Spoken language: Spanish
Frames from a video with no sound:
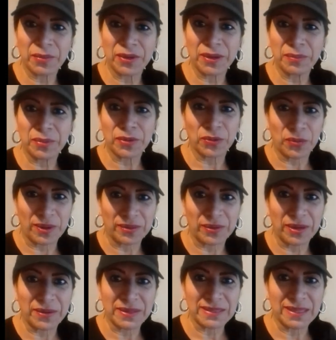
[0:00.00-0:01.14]
Moni, por tu cuarto
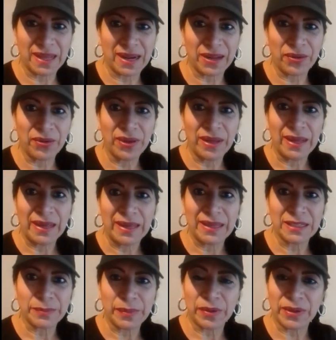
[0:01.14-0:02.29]
aniversario
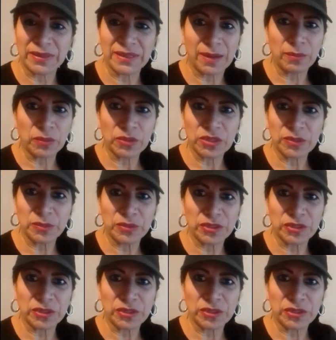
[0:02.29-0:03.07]
y espero que sean muchos,